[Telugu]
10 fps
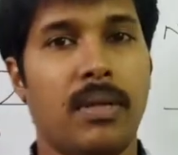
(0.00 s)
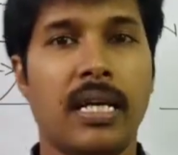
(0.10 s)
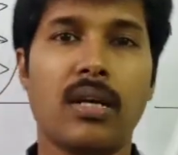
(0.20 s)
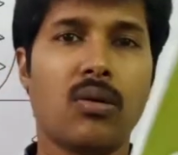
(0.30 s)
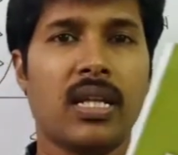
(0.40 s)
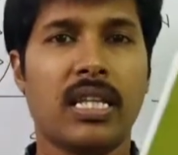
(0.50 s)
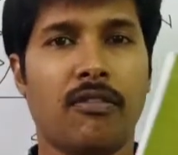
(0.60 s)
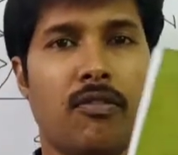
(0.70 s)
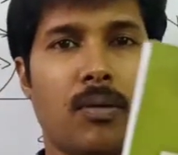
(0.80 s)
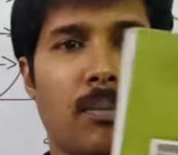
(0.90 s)
ఇక్కడ కూడా అంతే
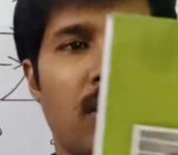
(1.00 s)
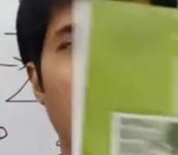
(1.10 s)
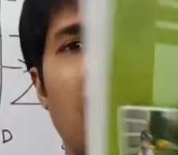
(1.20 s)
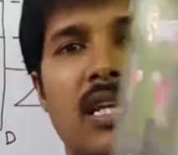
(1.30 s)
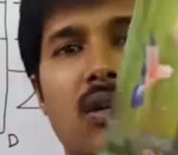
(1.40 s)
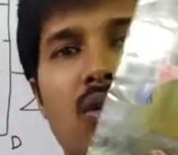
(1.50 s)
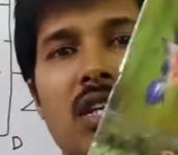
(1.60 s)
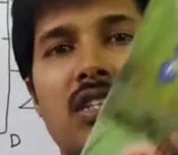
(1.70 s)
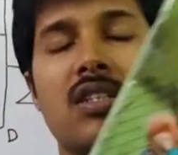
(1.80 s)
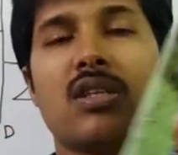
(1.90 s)
మనం ఇలానే
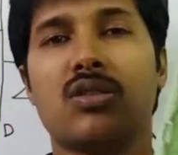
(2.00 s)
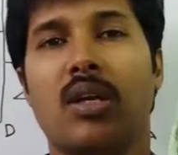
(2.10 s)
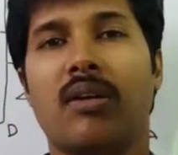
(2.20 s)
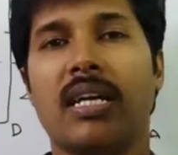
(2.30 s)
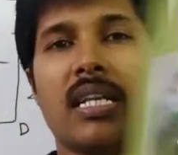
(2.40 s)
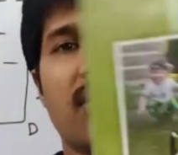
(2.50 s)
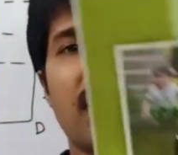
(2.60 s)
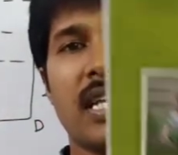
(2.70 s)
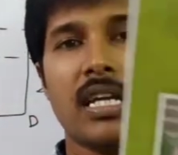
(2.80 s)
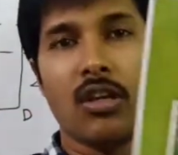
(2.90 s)
రొటేషన్ చేస్తున్నాం అంటే అర్థం
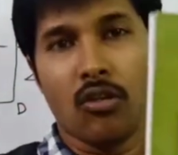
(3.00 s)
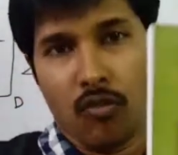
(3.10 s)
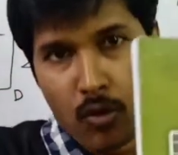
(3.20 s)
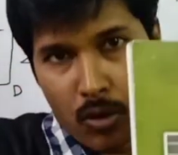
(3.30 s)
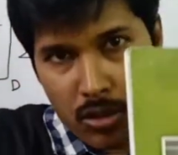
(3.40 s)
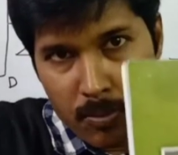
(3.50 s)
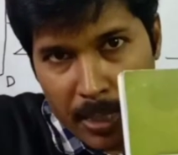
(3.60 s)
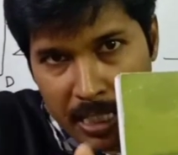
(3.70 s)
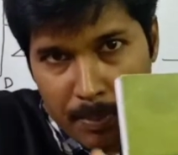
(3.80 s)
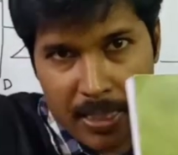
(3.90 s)
ఏంటి ఫోర్స్
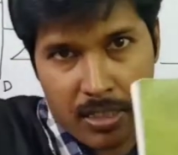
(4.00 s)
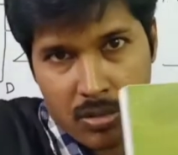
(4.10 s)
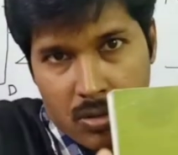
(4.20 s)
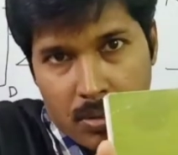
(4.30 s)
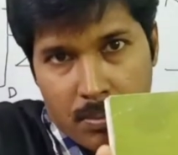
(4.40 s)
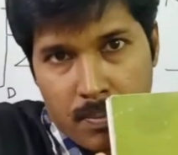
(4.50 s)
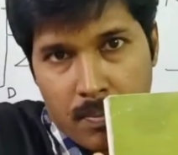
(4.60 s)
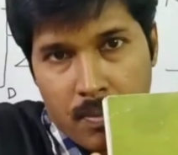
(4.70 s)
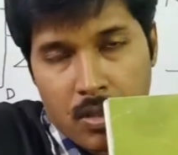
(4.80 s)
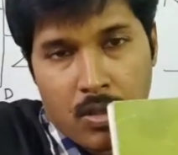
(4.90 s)
బయటికి పనిచేస్తుంది
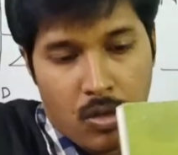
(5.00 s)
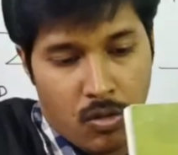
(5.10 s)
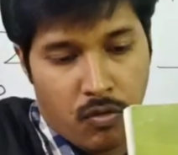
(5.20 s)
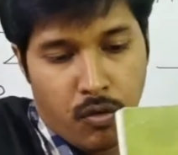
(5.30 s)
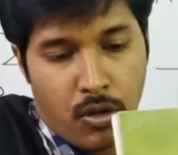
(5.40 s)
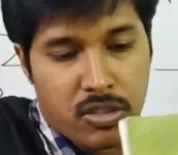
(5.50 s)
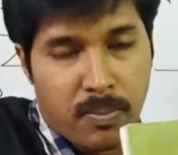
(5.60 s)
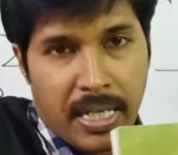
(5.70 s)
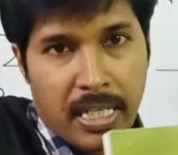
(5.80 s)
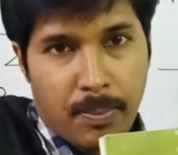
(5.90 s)
ఫోర్స్
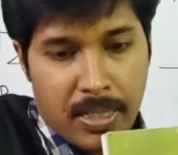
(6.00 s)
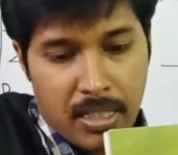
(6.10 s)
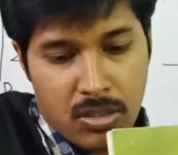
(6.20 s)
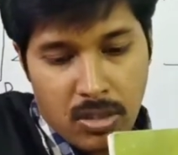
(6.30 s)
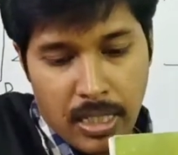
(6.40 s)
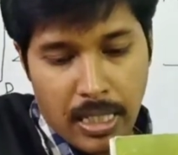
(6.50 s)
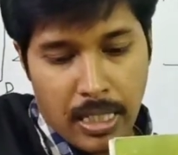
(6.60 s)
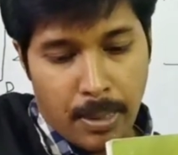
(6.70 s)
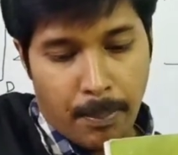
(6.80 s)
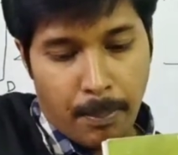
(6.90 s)
బయటికి పనిచేస్తుంది
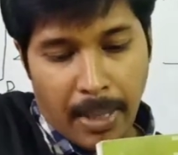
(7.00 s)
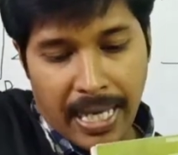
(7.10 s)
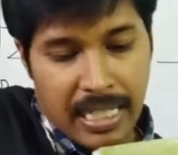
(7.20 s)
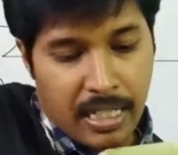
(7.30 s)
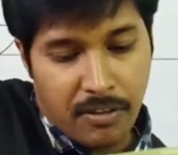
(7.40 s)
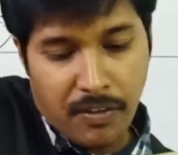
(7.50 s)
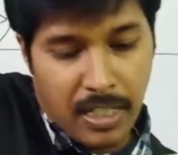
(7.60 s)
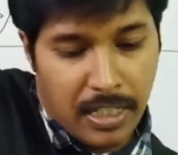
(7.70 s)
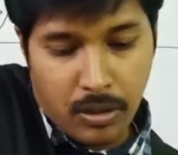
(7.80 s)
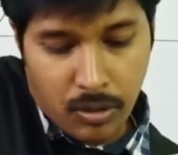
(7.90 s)
మ్యాగ్నెటిక్
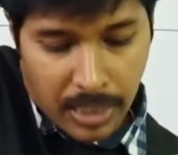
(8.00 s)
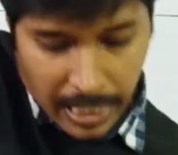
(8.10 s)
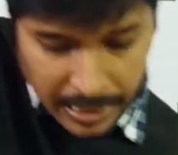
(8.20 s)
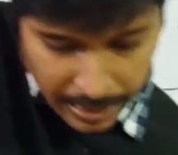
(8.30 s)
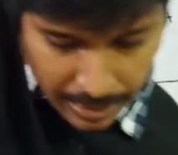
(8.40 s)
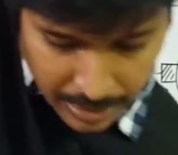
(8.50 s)
ఫీల్డ్ ఇటు ఉంది అంటే